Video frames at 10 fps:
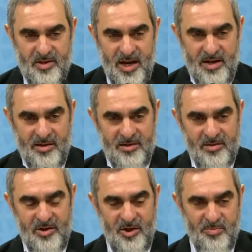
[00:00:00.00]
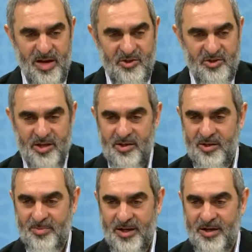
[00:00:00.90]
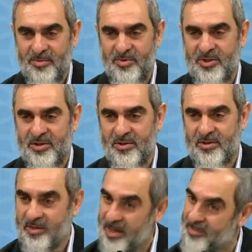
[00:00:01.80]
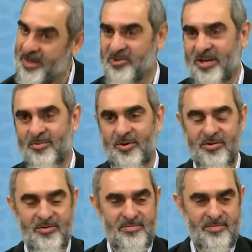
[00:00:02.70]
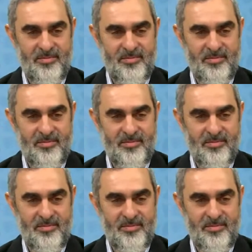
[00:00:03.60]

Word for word: sen kırbaç nedir bilir misin diye başlamıyor.